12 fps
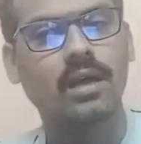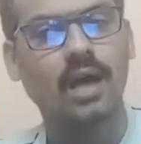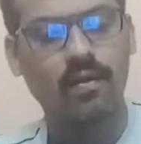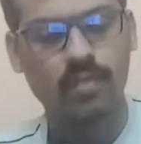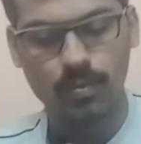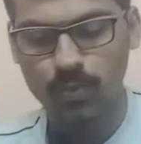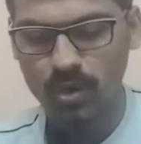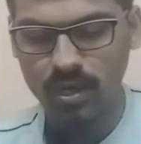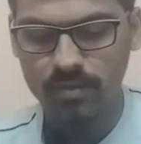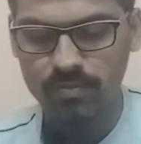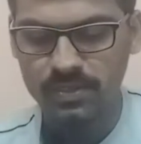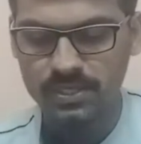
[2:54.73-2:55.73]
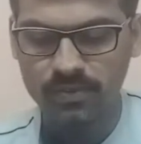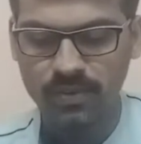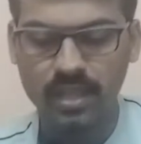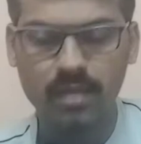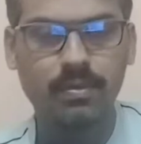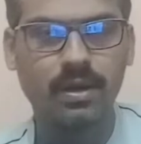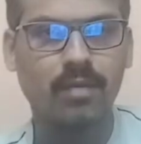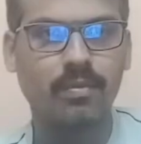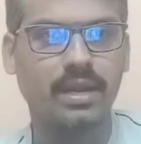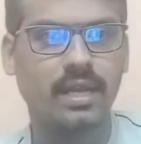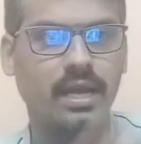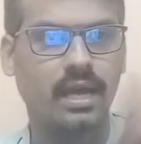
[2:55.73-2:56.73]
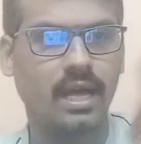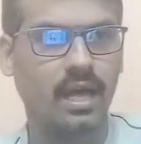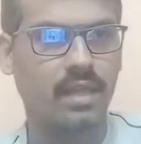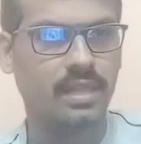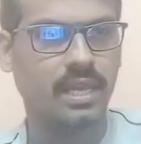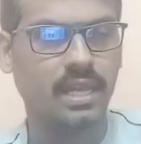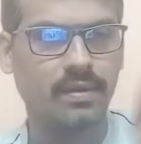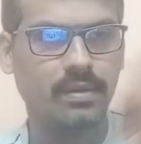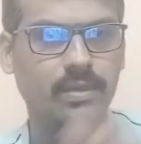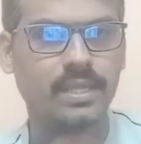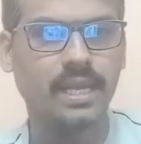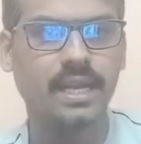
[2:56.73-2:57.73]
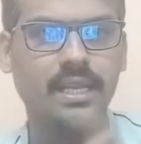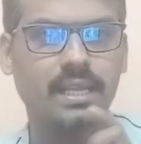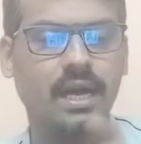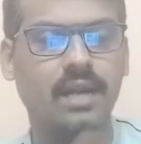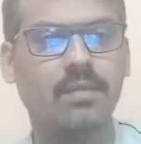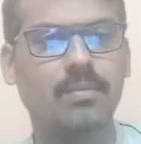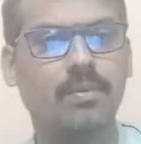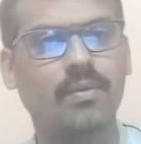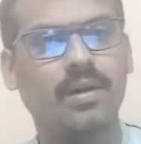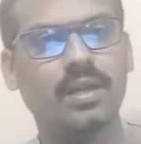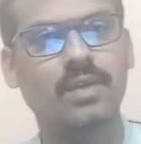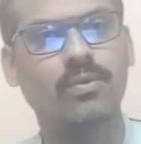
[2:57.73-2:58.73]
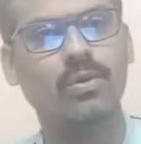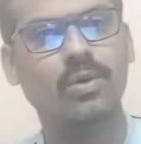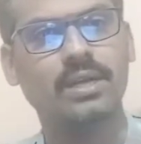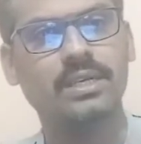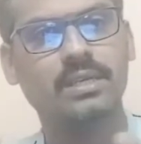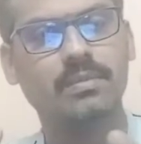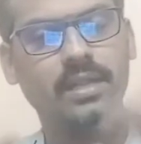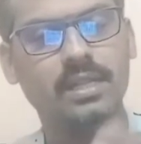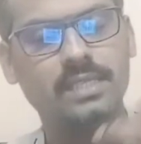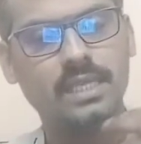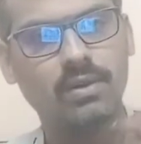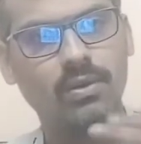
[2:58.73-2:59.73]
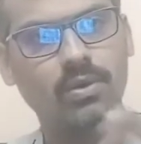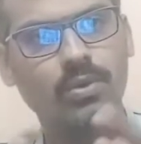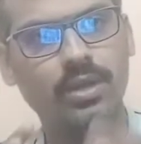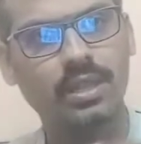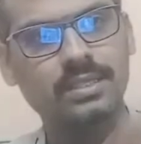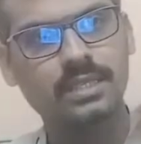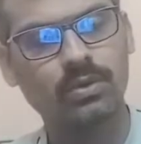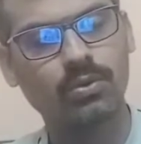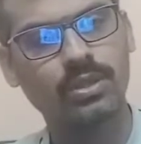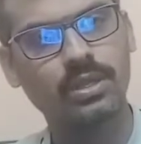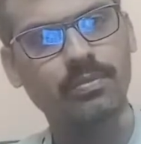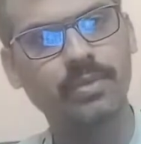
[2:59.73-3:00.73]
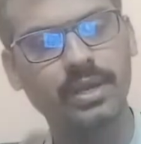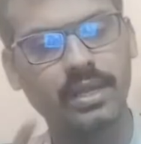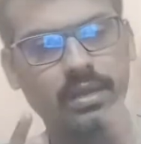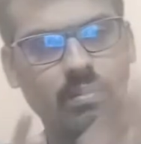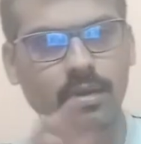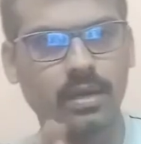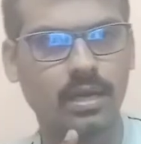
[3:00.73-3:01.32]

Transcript: அவங்க போனால் ஃபஸ்ட்டு விலையை பார்க்க மாட்டாங்க அது என்ன வேணுமோ அந்த ஐட்டம் தான் ஆர்டர் பண்ணுவாங்க அது எவ்வளோ லட்சமாக இருந்தாலும் சரி எவ்வளோ கூட இருந்தாலும் சரி கொடுத்துட்டு போயிட்டே இருப்பாங்க